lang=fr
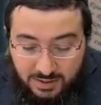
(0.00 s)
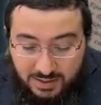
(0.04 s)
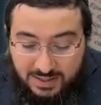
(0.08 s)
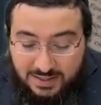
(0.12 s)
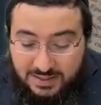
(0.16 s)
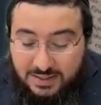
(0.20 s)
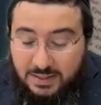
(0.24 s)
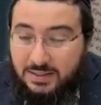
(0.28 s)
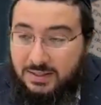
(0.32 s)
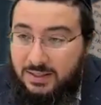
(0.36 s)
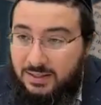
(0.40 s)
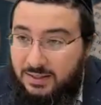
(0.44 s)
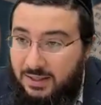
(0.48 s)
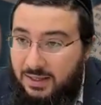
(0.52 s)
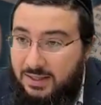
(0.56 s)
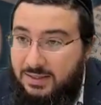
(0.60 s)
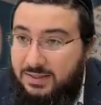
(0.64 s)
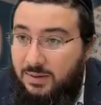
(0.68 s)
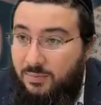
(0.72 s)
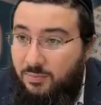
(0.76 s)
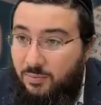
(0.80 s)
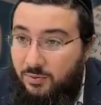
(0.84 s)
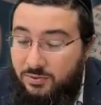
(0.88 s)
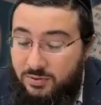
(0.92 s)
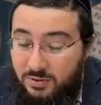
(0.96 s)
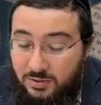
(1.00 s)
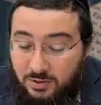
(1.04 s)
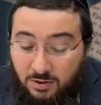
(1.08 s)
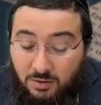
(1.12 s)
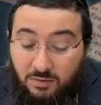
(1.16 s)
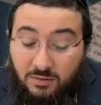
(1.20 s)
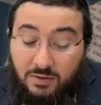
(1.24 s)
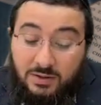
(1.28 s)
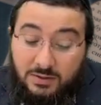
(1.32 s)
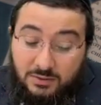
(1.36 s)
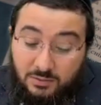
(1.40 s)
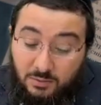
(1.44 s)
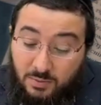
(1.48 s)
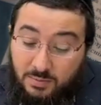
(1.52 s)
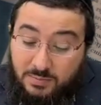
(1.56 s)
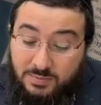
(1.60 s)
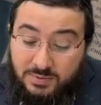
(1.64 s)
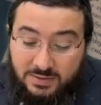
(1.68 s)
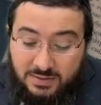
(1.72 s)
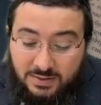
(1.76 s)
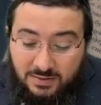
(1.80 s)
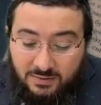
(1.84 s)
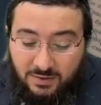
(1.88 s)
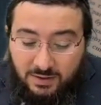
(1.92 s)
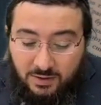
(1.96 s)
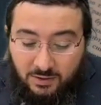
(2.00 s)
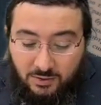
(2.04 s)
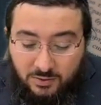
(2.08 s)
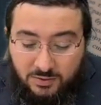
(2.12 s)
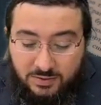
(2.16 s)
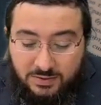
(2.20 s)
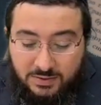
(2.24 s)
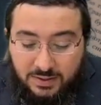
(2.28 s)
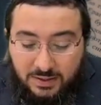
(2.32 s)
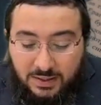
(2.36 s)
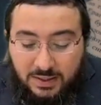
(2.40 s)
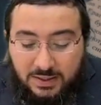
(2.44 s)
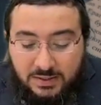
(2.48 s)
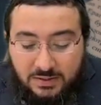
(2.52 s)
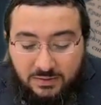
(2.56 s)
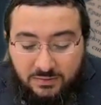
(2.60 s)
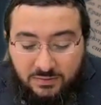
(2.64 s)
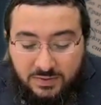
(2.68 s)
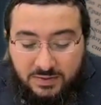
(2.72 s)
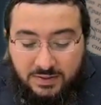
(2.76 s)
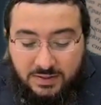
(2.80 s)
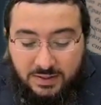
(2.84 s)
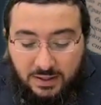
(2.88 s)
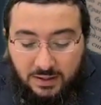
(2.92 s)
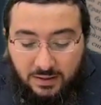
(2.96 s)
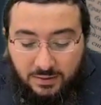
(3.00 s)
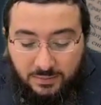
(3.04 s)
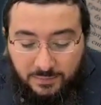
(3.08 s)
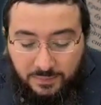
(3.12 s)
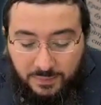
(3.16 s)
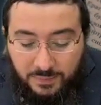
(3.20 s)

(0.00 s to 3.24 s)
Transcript: Ça, c'est très important de faire réflexion même si c'est vrai que c'est très difficile.